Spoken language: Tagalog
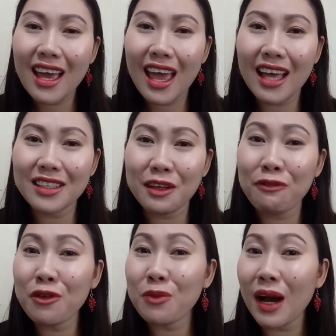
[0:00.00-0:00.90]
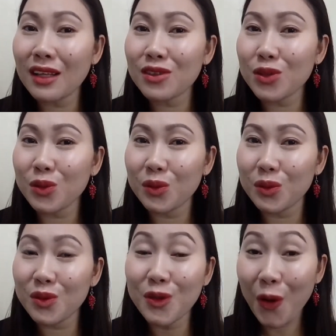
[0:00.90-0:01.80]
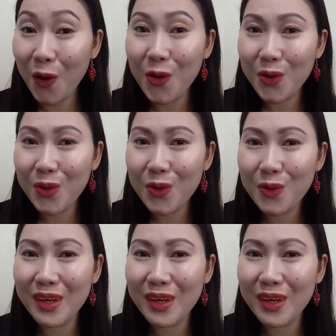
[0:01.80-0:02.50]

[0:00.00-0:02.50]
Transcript: And if you want to know